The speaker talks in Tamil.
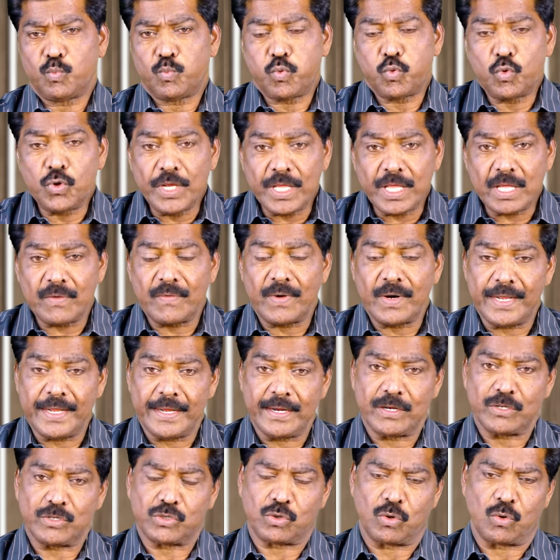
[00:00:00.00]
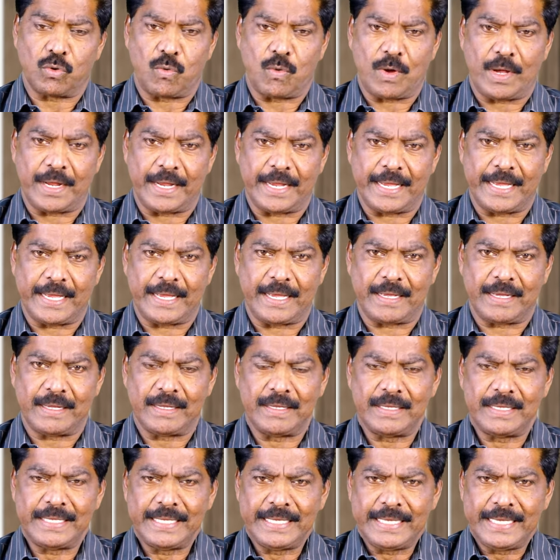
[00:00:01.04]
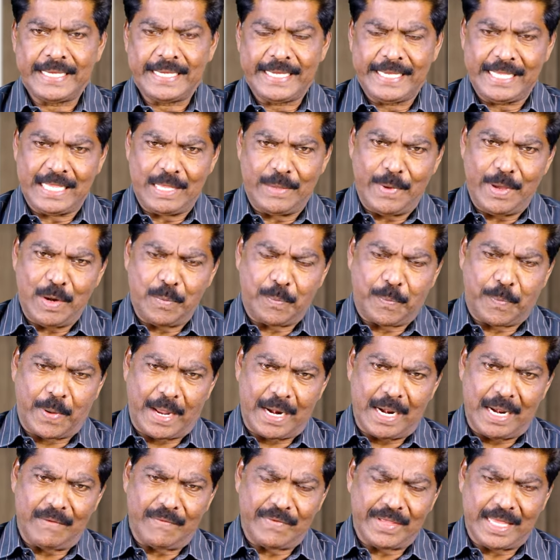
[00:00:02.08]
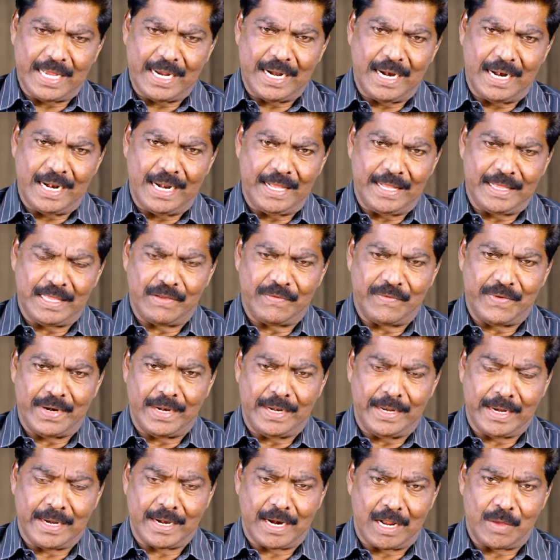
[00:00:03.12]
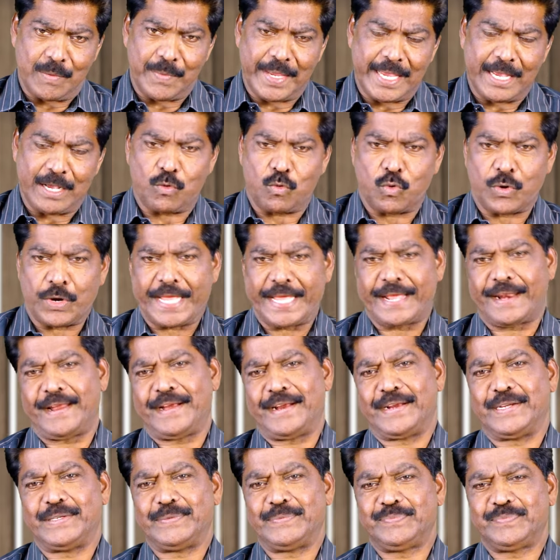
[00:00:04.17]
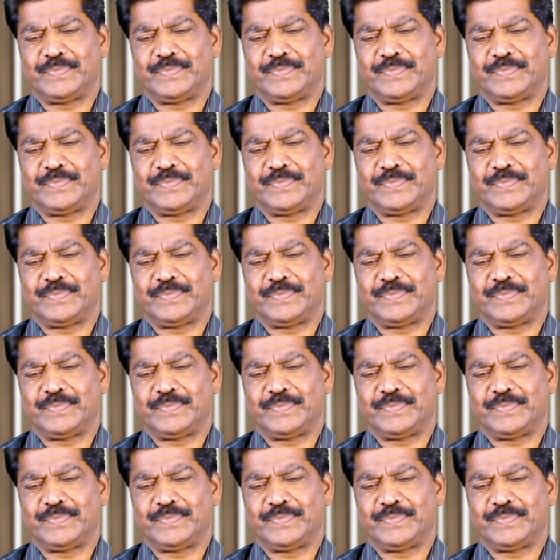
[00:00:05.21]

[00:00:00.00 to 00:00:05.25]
புனித வழி என்று சொல்லுவாங்க இந்த மாதிரி பல விதங்களில் இந்த வெள்ளிக்கிழமையை குறிக்கிறாங்க